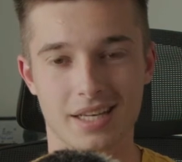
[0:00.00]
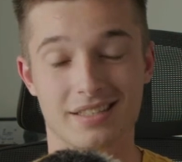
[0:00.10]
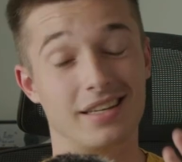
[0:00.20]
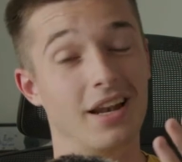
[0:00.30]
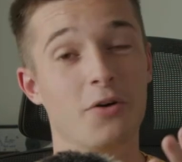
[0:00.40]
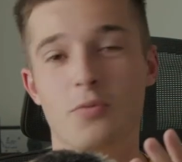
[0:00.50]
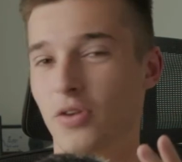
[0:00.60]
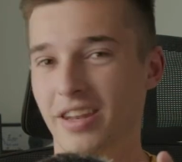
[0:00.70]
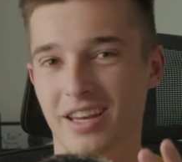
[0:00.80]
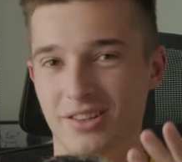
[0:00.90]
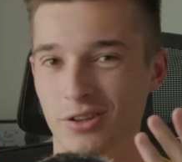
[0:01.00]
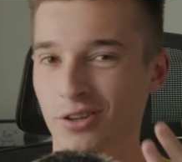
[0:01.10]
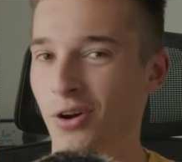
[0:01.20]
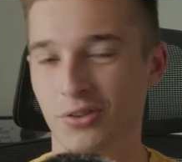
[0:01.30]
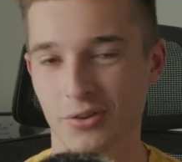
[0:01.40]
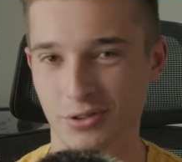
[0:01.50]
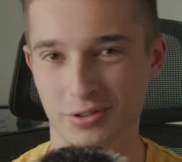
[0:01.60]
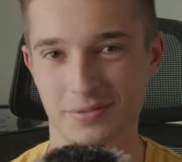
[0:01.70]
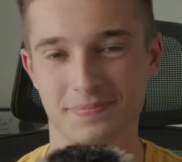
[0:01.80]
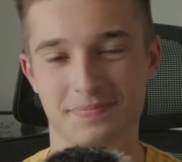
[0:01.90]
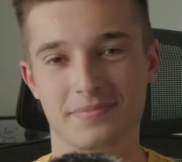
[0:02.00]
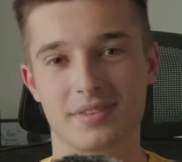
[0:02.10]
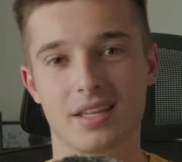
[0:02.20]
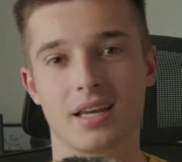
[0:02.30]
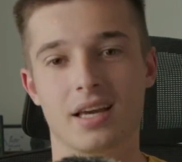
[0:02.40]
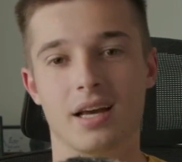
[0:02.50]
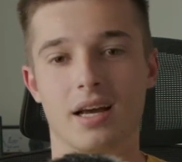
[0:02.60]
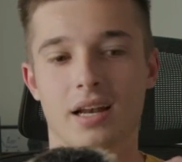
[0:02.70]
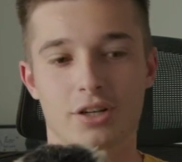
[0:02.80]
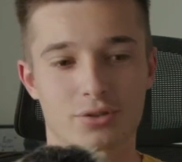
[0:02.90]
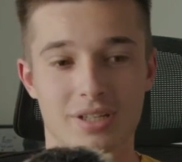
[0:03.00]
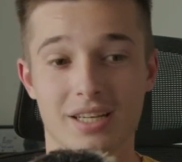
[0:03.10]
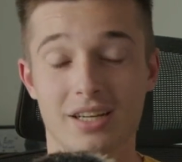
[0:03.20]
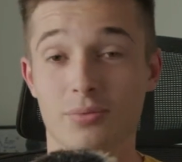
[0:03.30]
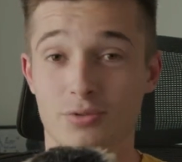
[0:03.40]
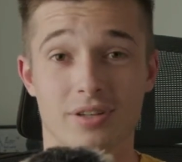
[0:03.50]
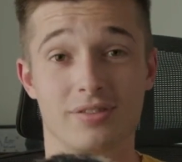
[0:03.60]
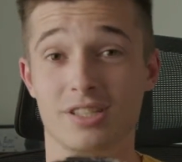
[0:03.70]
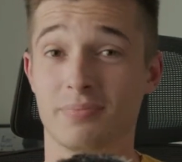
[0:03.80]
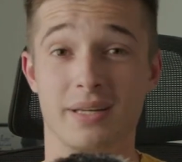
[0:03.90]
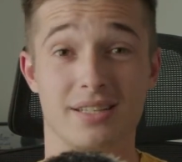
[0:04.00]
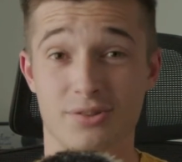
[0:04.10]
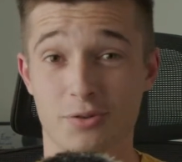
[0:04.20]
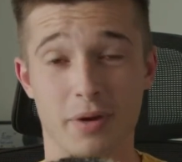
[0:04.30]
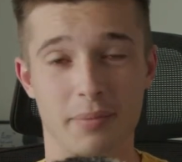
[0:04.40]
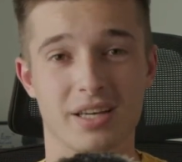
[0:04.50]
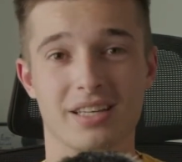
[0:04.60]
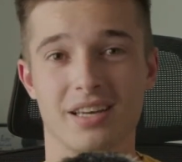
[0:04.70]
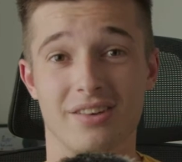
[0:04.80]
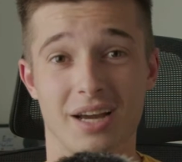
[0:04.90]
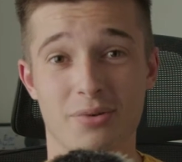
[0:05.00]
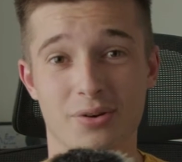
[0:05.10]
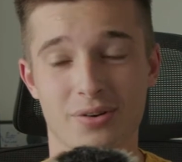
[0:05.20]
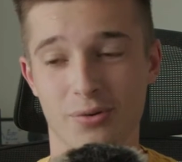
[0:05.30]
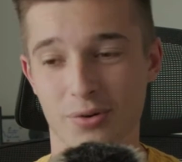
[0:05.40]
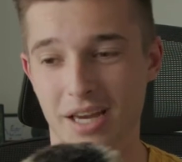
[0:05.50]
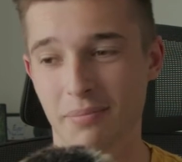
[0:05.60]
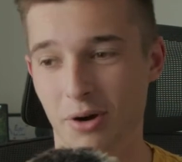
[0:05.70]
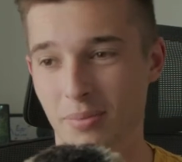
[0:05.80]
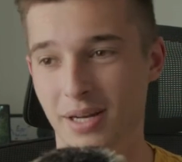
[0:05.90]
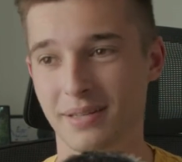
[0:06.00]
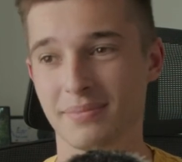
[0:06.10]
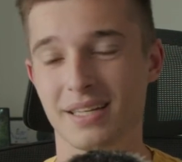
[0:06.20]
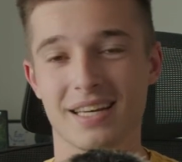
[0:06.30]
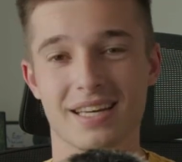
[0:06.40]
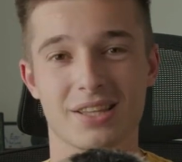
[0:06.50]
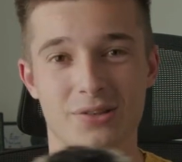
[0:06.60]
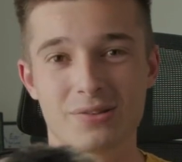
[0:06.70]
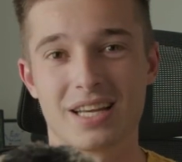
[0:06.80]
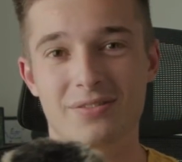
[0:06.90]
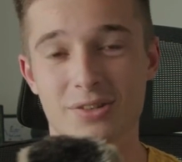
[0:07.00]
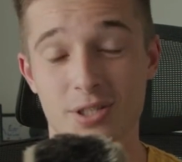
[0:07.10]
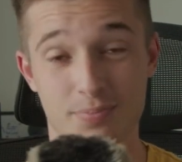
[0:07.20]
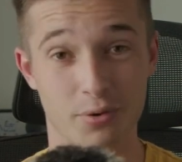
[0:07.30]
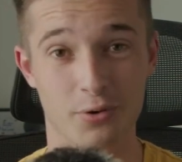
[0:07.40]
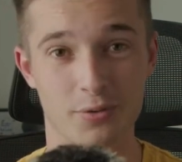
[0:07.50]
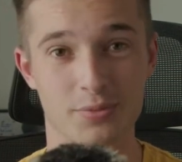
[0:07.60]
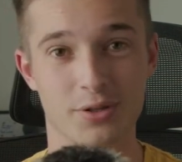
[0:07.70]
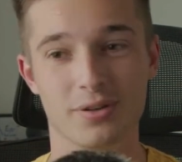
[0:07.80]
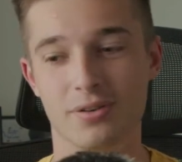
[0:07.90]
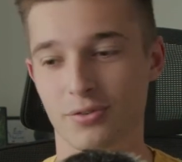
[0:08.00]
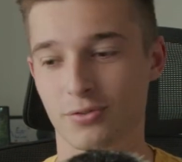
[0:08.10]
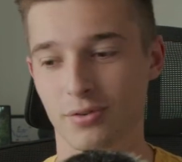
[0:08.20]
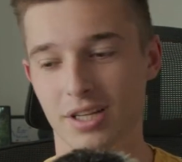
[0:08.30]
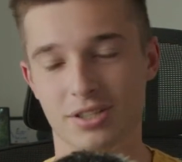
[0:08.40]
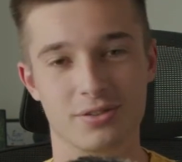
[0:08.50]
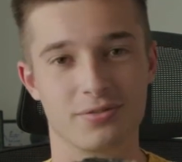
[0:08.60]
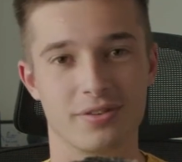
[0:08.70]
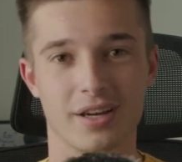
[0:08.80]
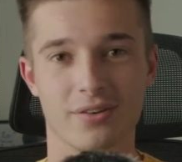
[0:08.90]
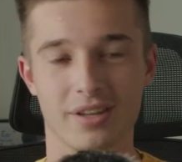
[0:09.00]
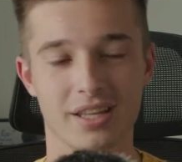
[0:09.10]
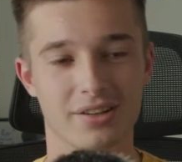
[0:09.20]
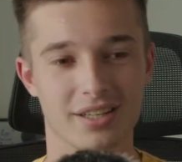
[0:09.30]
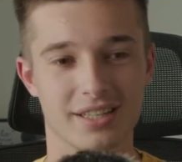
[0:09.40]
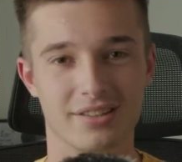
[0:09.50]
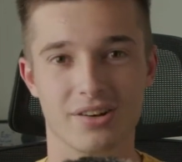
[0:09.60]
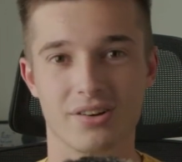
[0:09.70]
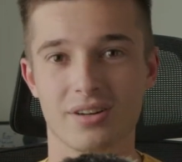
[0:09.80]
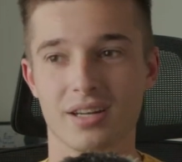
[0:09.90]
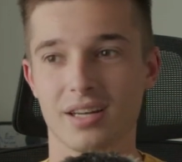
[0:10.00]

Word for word: c'est là où mon anecdote rentre en jeu. La journée, comme je l'ai dit, se passait super bien, il n'y a vraiment aucun problème, tout avance pour le mieux, le tournage se fait, on est dans les temps,